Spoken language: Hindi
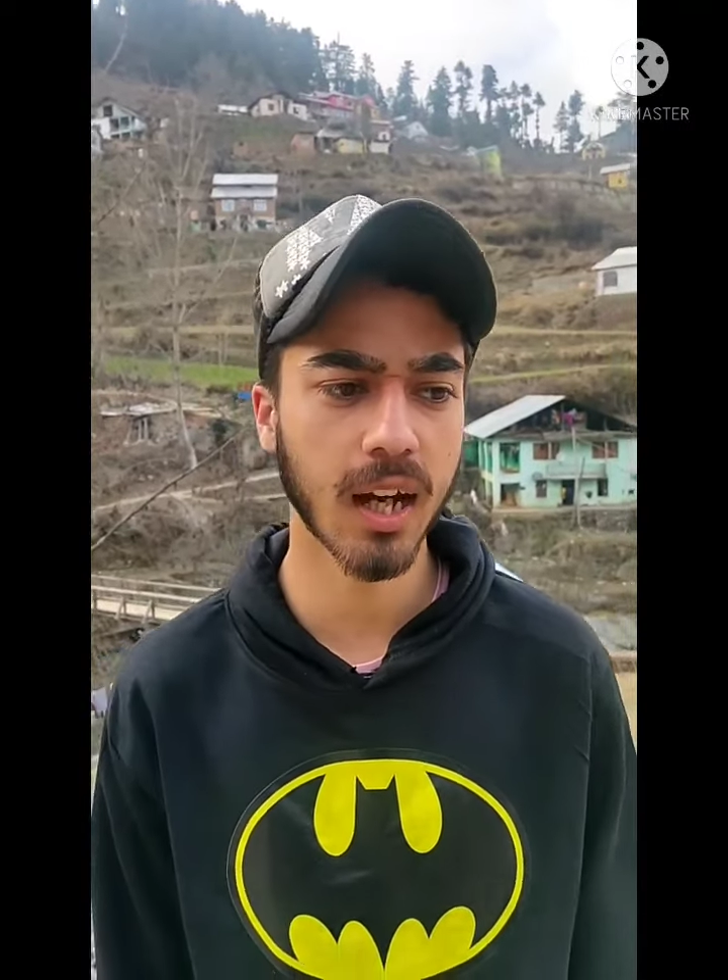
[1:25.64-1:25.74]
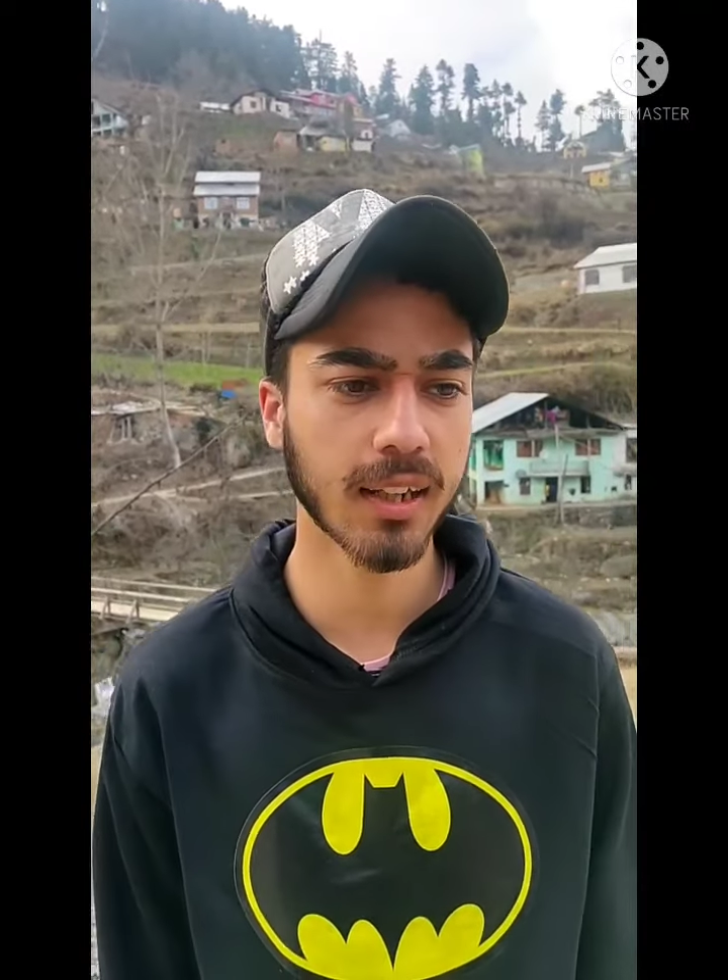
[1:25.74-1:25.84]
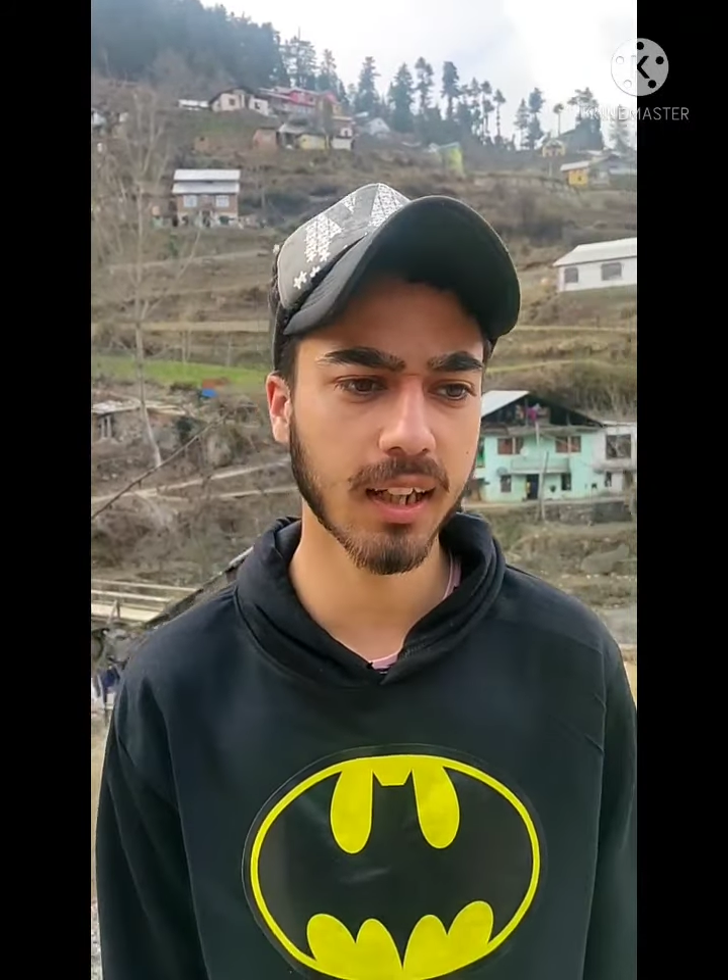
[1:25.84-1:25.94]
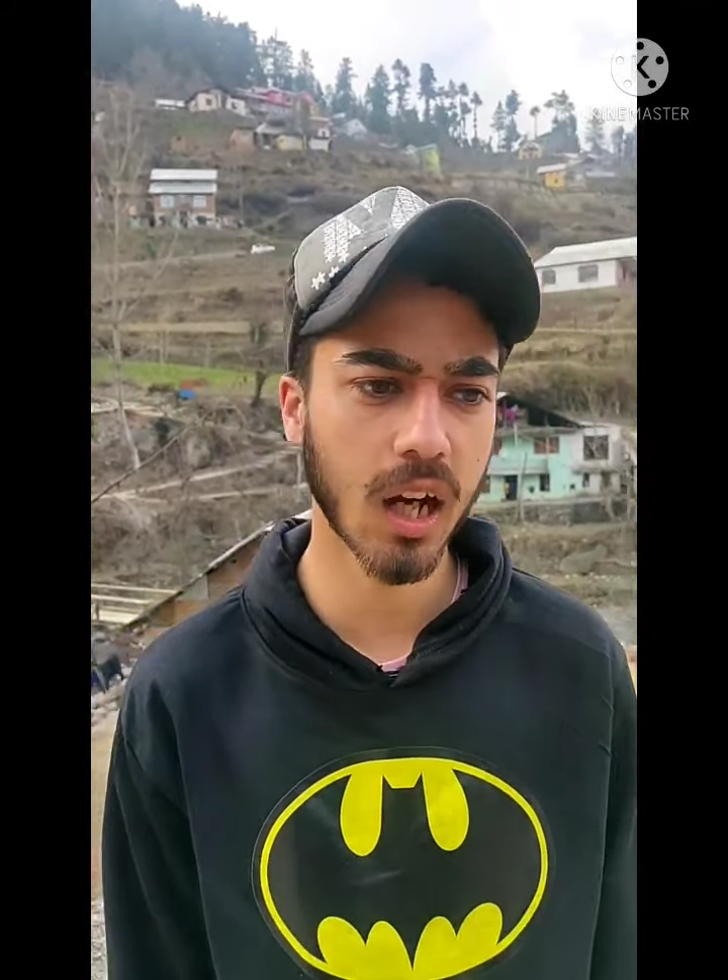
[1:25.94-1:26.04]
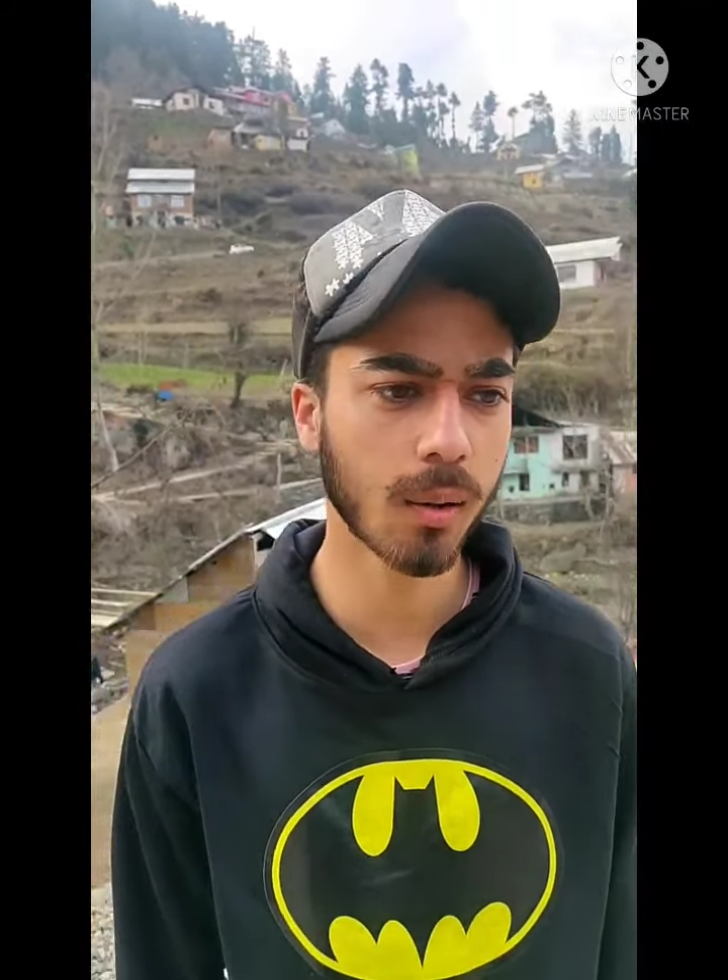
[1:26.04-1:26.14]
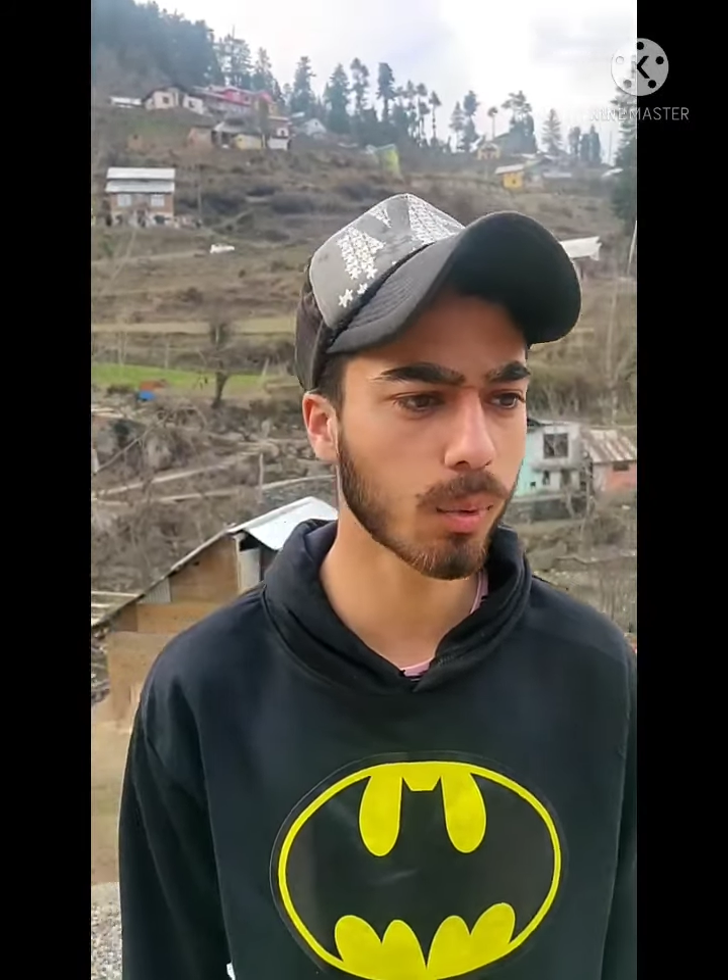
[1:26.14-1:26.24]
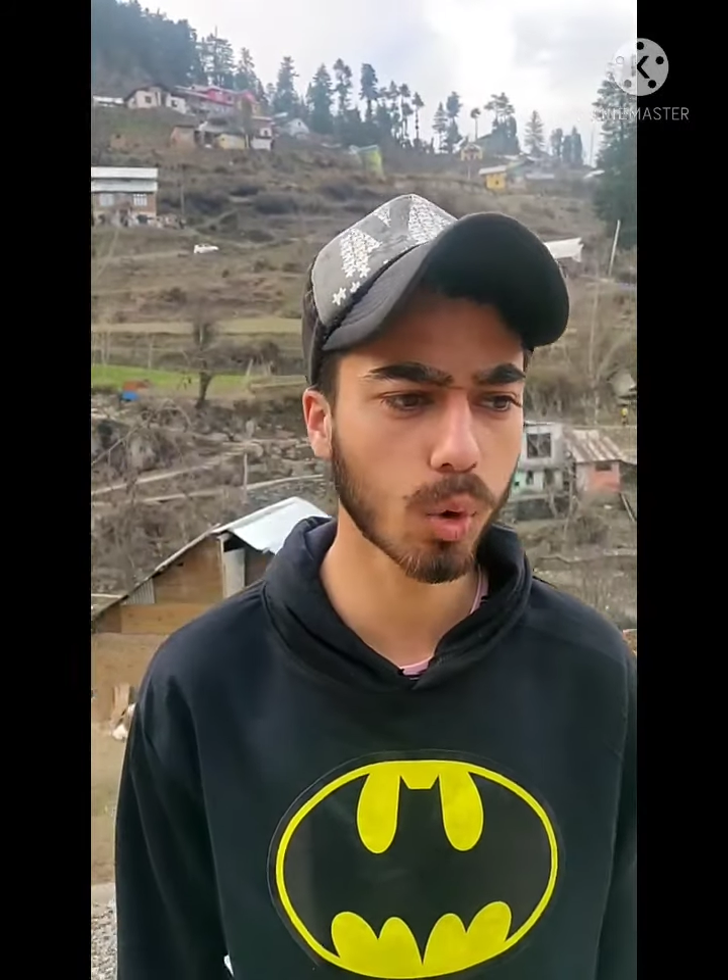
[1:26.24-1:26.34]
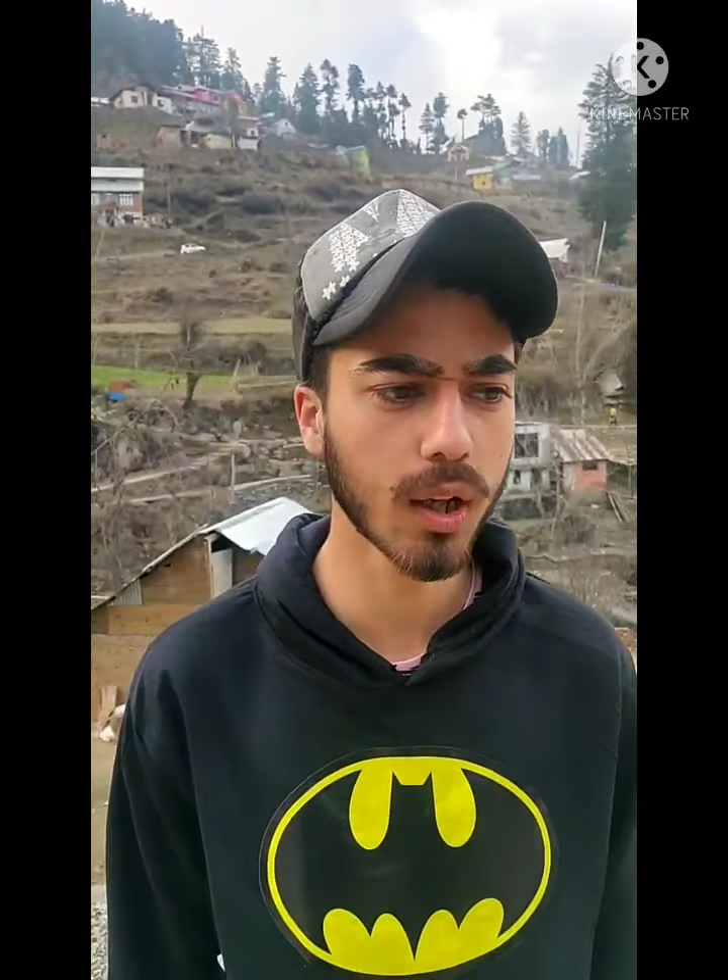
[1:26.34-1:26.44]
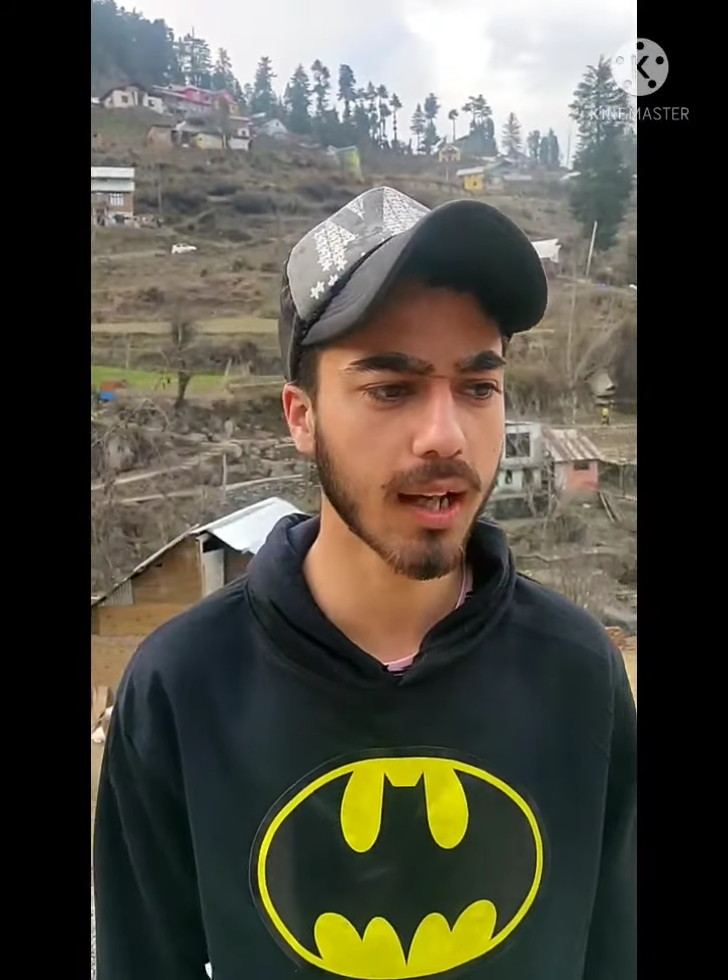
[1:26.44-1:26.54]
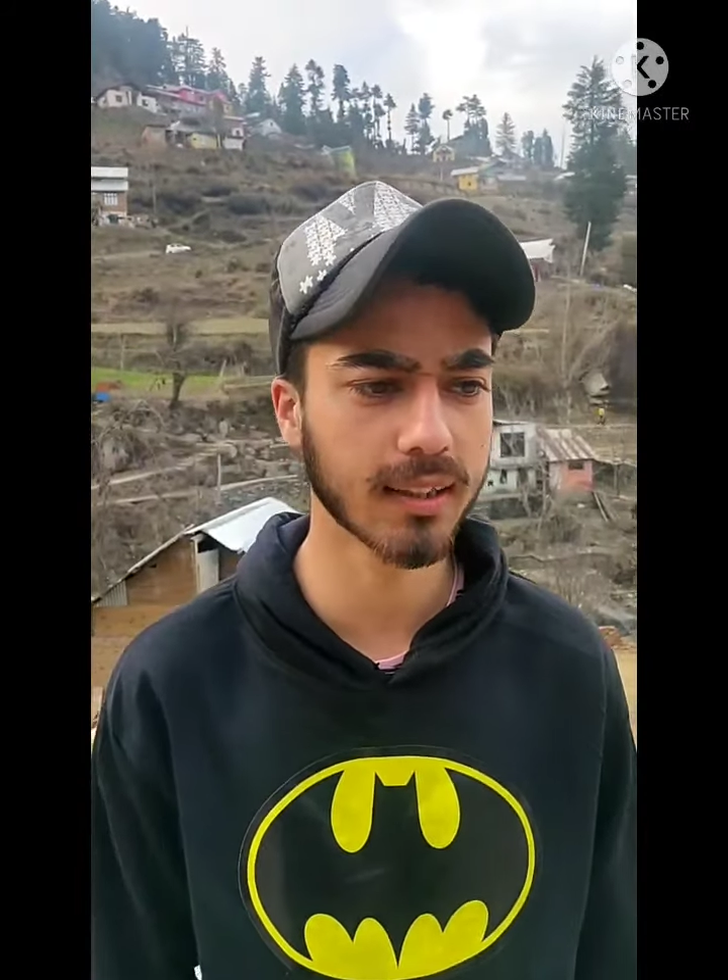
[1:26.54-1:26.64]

हाँ ये काम रुक गया